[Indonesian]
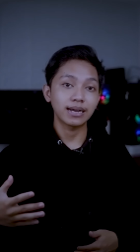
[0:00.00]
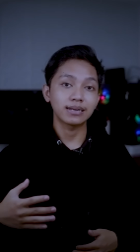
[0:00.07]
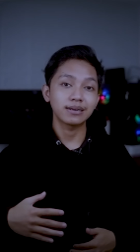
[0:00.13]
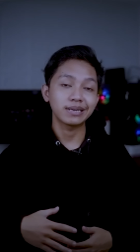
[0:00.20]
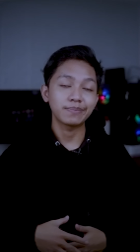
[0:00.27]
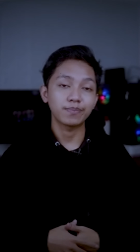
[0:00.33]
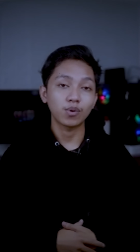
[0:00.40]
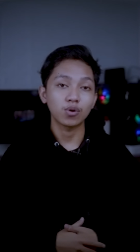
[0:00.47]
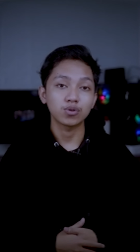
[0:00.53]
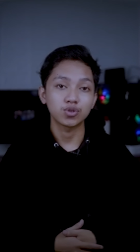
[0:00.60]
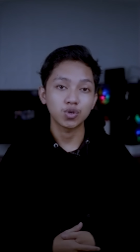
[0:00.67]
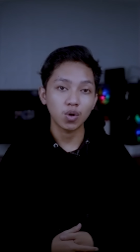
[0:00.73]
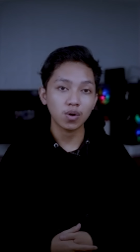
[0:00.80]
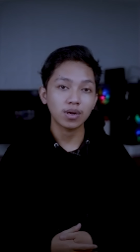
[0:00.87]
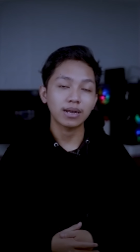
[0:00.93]
yang ada di
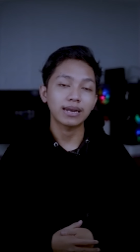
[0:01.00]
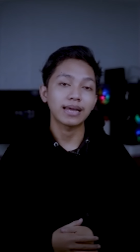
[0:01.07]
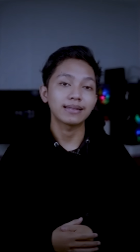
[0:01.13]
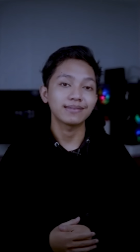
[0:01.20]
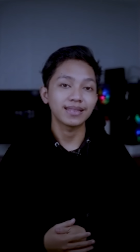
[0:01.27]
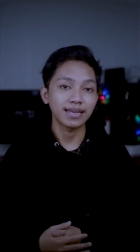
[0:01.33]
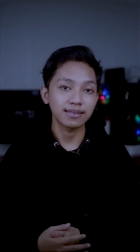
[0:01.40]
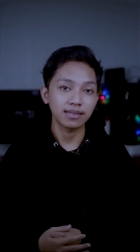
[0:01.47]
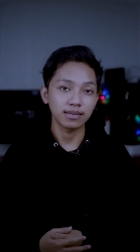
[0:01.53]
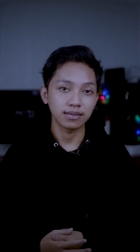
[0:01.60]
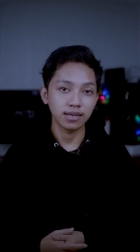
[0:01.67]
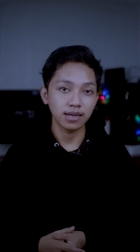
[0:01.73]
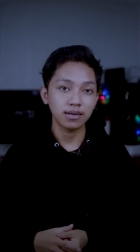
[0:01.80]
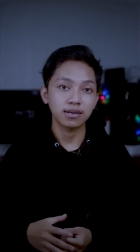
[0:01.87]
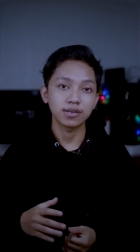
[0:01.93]
pojok lantai
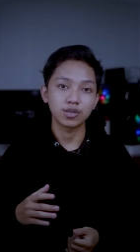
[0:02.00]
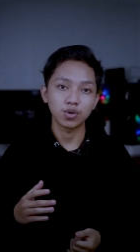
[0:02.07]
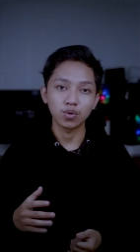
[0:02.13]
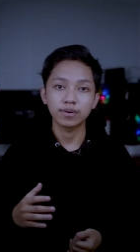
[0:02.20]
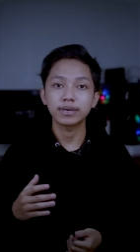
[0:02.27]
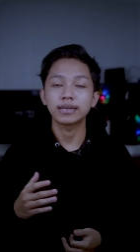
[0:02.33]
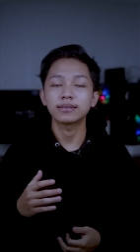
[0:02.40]
3 gedung